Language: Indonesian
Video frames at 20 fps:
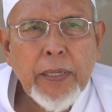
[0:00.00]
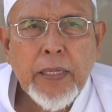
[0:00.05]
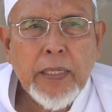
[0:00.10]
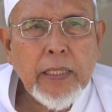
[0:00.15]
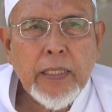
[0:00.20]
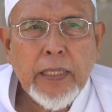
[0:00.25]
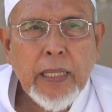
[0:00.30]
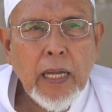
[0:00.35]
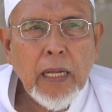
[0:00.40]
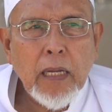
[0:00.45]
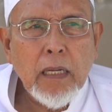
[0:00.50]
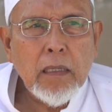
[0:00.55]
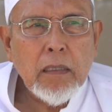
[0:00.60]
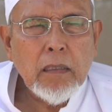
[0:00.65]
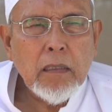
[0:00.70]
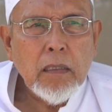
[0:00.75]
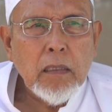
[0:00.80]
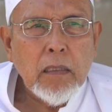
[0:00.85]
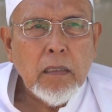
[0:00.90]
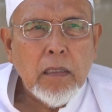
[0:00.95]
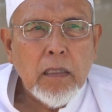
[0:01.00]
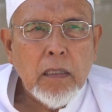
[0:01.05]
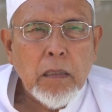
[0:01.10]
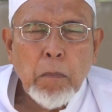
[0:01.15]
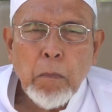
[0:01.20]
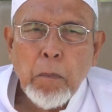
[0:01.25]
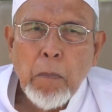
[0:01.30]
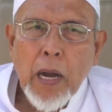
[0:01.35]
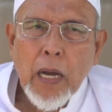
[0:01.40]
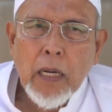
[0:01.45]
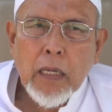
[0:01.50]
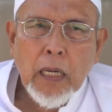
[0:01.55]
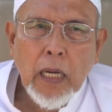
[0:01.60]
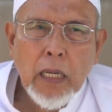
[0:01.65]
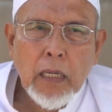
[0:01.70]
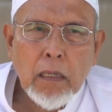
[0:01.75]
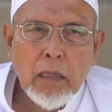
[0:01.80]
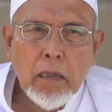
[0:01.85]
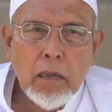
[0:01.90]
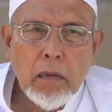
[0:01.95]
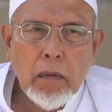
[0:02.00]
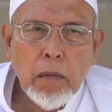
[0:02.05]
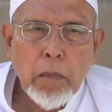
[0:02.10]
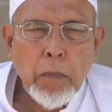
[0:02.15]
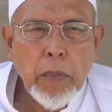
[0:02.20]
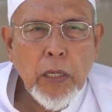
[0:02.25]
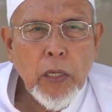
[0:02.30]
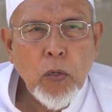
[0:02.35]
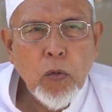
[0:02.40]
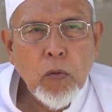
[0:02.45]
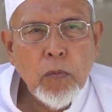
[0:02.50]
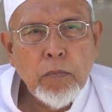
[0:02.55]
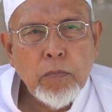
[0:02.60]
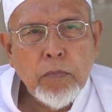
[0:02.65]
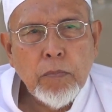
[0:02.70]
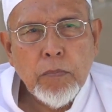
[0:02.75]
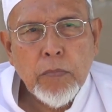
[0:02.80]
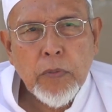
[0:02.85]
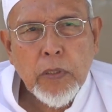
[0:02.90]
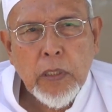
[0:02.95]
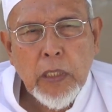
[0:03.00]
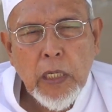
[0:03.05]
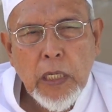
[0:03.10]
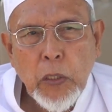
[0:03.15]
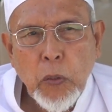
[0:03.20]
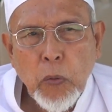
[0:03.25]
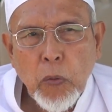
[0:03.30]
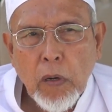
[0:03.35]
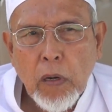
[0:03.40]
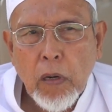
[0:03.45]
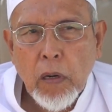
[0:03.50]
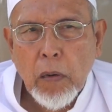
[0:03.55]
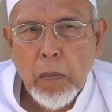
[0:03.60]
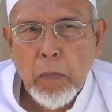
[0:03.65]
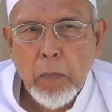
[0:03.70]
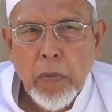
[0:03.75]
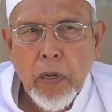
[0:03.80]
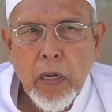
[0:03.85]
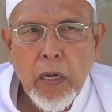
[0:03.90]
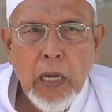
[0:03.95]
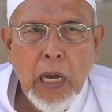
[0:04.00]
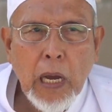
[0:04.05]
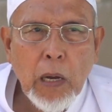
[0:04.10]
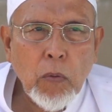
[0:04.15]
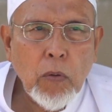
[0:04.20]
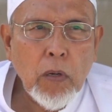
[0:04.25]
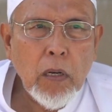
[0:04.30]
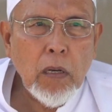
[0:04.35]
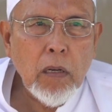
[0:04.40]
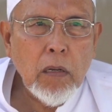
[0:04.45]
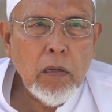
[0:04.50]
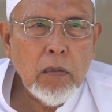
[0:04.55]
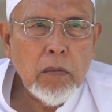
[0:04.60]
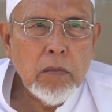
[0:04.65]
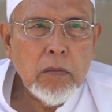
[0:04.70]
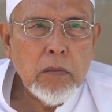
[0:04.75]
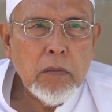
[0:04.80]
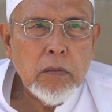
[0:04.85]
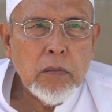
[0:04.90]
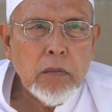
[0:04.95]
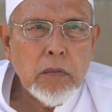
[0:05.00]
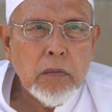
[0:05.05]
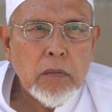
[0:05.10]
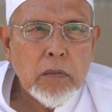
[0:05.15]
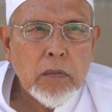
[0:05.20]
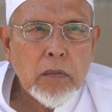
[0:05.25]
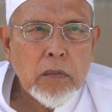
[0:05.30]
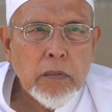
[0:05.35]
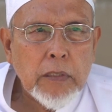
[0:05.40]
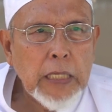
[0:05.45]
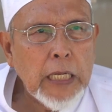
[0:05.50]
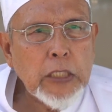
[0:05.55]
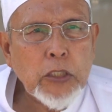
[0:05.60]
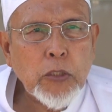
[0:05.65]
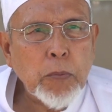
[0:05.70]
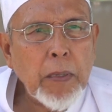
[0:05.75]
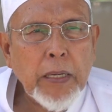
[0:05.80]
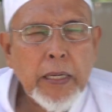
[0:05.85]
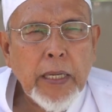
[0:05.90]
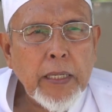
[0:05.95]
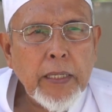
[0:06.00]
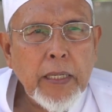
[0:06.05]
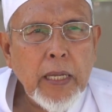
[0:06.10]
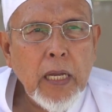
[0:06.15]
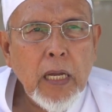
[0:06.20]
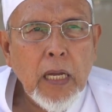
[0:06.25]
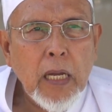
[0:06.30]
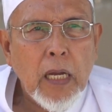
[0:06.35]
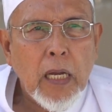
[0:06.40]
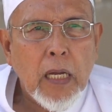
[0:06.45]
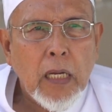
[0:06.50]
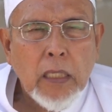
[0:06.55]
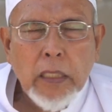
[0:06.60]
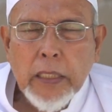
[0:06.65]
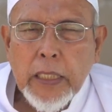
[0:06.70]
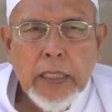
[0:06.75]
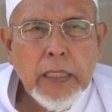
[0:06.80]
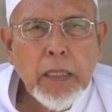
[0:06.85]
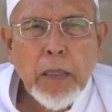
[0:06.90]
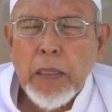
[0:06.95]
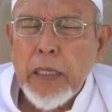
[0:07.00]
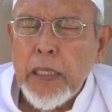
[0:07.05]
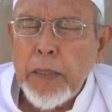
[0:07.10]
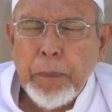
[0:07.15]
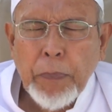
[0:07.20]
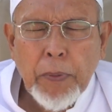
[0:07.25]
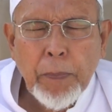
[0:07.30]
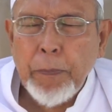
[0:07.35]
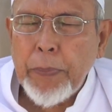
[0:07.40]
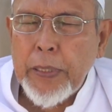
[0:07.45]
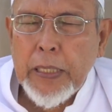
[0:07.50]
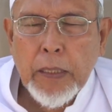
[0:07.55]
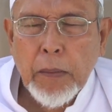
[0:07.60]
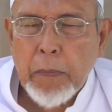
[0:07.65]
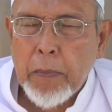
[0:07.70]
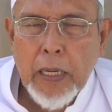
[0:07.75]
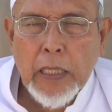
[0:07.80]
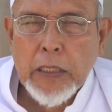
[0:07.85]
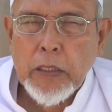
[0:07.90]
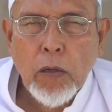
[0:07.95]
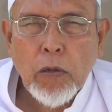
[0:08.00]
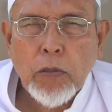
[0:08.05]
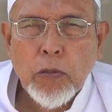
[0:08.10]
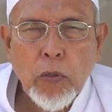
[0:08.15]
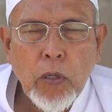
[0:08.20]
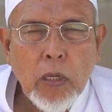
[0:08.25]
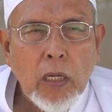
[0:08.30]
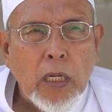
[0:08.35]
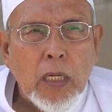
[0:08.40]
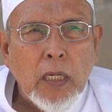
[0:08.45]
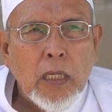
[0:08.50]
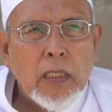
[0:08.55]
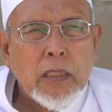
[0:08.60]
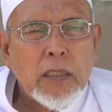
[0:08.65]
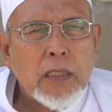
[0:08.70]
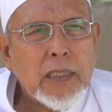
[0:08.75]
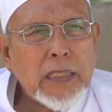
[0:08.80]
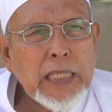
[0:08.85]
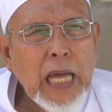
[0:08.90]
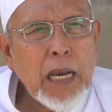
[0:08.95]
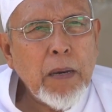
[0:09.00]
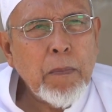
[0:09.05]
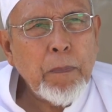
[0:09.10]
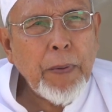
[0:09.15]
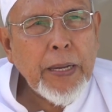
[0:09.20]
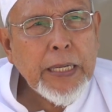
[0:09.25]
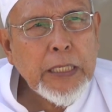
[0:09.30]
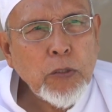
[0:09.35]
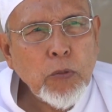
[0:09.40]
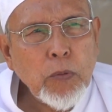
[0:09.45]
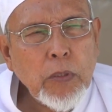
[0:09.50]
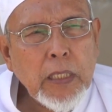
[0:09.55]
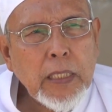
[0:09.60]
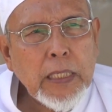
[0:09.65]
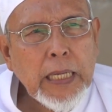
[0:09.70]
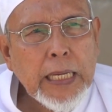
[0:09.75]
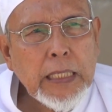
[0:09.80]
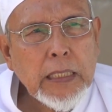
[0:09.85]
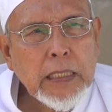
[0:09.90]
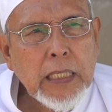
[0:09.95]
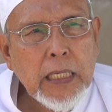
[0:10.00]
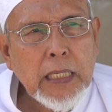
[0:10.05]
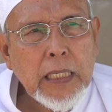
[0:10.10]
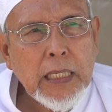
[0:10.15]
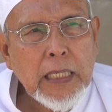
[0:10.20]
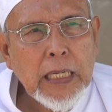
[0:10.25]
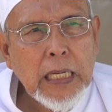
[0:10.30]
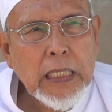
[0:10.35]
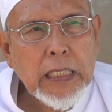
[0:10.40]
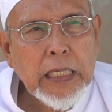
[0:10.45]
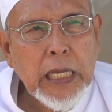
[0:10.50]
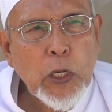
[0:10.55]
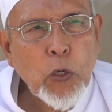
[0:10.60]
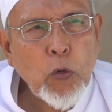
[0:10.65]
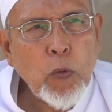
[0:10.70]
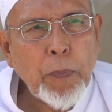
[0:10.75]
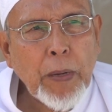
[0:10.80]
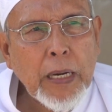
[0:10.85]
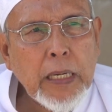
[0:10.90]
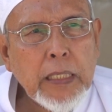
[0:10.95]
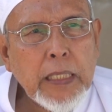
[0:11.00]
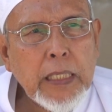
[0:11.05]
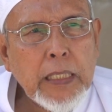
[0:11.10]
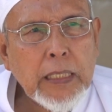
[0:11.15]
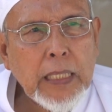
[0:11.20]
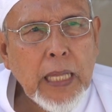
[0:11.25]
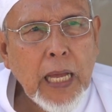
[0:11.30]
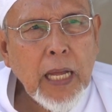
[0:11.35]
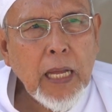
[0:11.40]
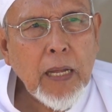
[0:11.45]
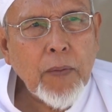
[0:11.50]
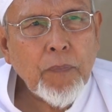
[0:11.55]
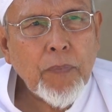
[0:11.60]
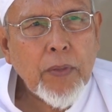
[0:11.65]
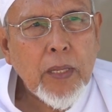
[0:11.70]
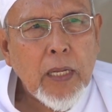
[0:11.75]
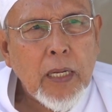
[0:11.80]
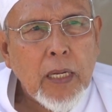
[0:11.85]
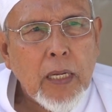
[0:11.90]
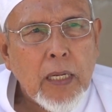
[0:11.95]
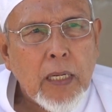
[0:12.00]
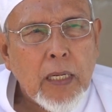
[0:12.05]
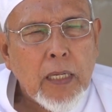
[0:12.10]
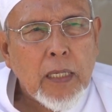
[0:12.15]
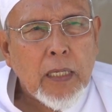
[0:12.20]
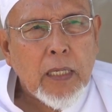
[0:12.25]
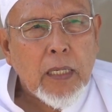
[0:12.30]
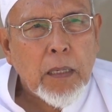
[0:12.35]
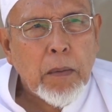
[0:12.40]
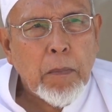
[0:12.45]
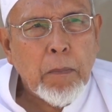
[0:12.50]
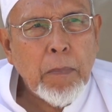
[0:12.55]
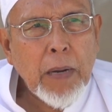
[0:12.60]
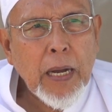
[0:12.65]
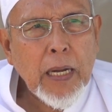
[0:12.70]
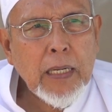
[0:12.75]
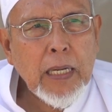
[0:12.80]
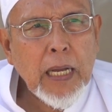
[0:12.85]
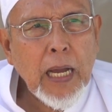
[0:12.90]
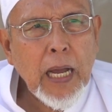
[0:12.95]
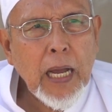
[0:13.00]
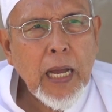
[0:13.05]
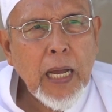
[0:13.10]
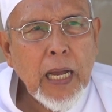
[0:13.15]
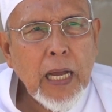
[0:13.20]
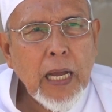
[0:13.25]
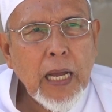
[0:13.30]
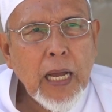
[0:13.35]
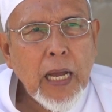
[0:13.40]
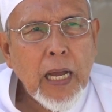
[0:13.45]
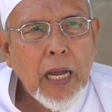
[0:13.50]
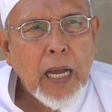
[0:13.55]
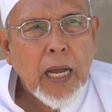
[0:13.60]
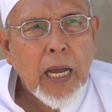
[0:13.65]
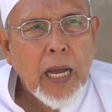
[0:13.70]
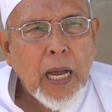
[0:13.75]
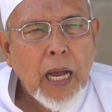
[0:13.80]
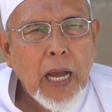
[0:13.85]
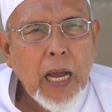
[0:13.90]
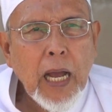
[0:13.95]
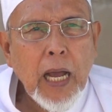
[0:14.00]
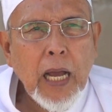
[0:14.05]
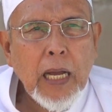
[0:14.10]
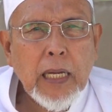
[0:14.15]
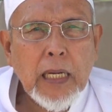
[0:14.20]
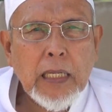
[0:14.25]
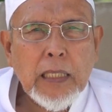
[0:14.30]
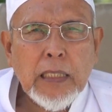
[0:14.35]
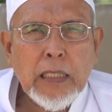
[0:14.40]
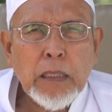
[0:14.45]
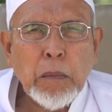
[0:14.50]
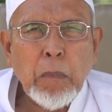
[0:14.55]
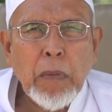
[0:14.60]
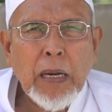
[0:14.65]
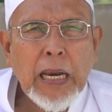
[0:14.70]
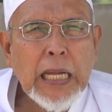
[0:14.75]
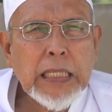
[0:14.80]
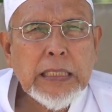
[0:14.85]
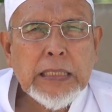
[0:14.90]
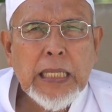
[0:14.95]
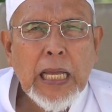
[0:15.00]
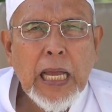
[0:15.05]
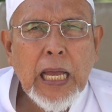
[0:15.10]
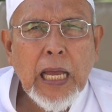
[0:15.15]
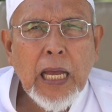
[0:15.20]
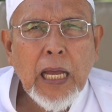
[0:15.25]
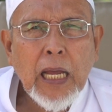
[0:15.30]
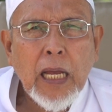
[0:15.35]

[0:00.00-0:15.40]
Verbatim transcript: kita makan, minum, tidur, bergaul dan sebagainya. Kita dipimpin sama Kanjeng Rasul. Tanpa itu dikaitkan dengan kehidupan kita, maka akan merasa